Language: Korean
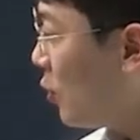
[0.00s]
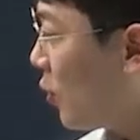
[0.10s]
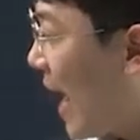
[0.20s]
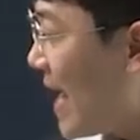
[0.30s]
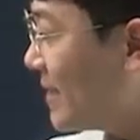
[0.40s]

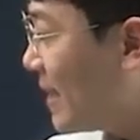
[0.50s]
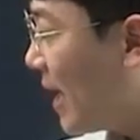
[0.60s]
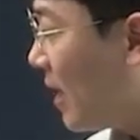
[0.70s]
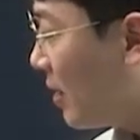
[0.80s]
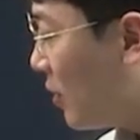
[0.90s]
요
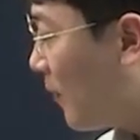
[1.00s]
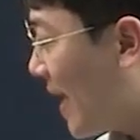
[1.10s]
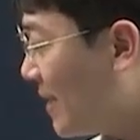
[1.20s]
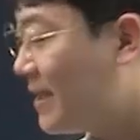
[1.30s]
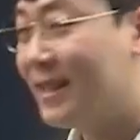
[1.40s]
하얀색 그리고
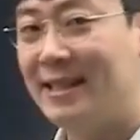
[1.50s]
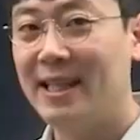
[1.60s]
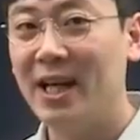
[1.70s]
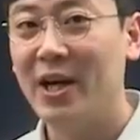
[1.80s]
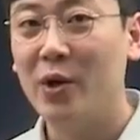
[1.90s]
빨간색
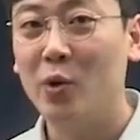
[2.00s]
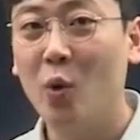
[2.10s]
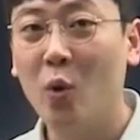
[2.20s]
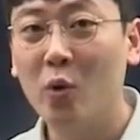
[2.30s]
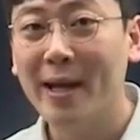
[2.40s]
글씨
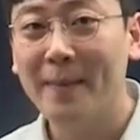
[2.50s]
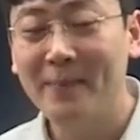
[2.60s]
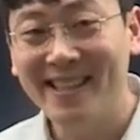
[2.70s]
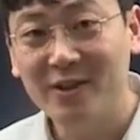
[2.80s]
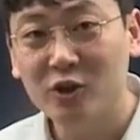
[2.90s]
요게
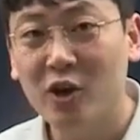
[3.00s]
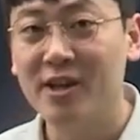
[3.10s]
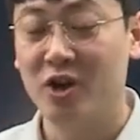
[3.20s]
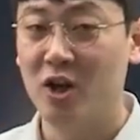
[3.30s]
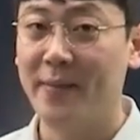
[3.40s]
필수
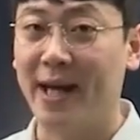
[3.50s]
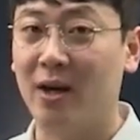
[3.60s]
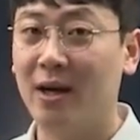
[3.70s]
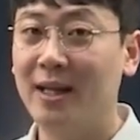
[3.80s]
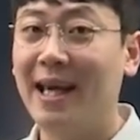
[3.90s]

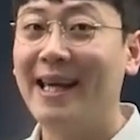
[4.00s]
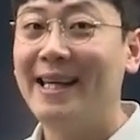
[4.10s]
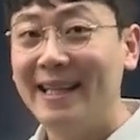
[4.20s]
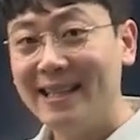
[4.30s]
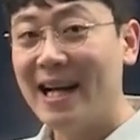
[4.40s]
커리큘럼이에요 이게
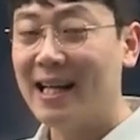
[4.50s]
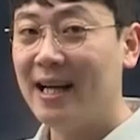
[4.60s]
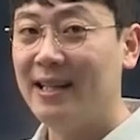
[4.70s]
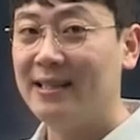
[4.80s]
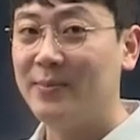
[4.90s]

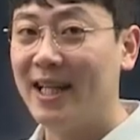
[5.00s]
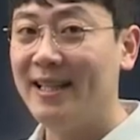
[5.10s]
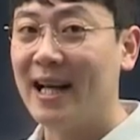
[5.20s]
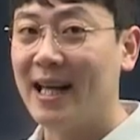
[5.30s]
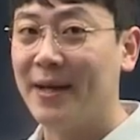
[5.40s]
1단계가 되겠습니다
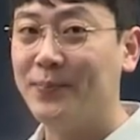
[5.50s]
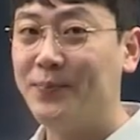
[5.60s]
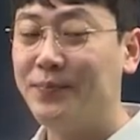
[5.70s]
1단계